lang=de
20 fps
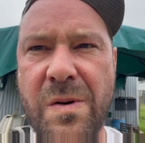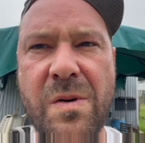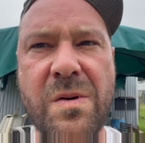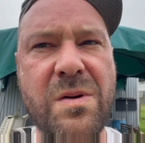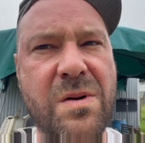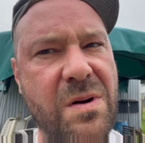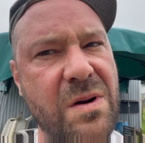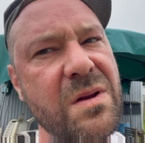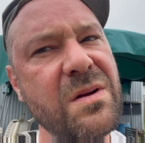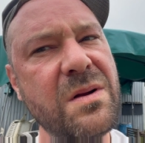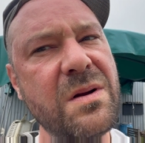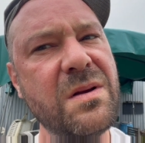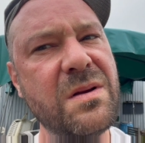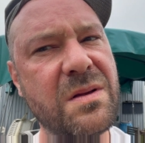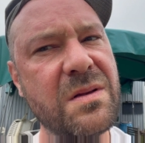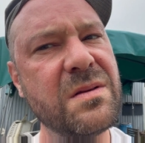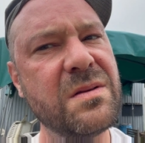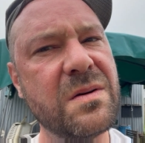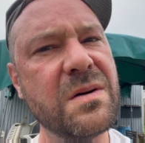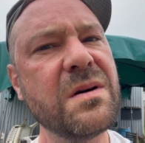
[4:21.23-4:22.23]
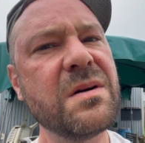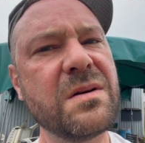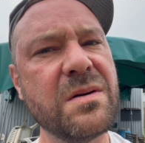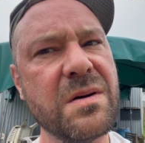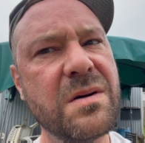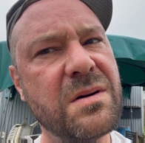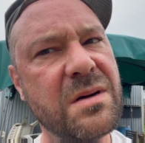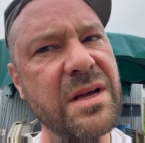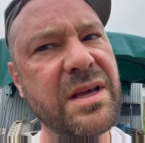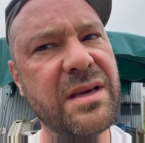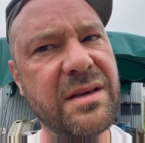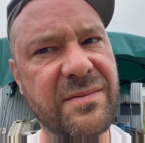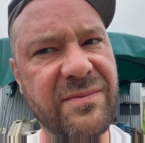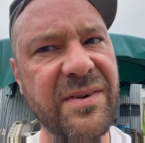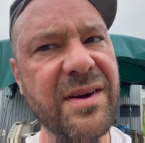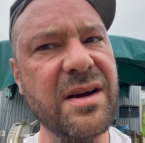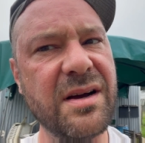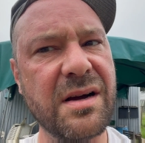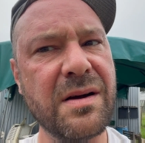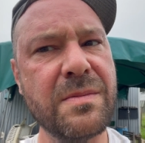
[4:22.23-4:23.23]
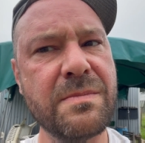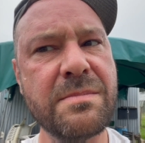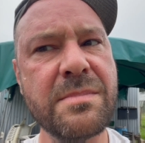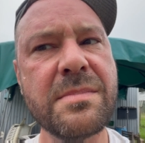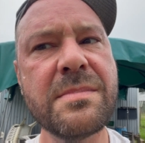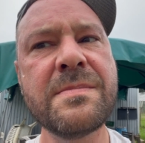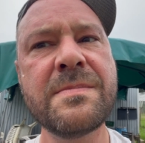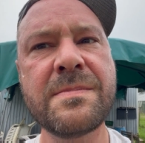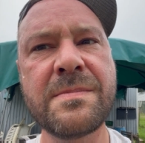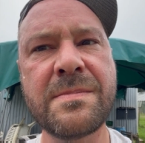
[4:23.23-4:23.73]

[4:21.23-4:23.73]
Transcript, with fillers: Da drinnen ist doch noch recht warm.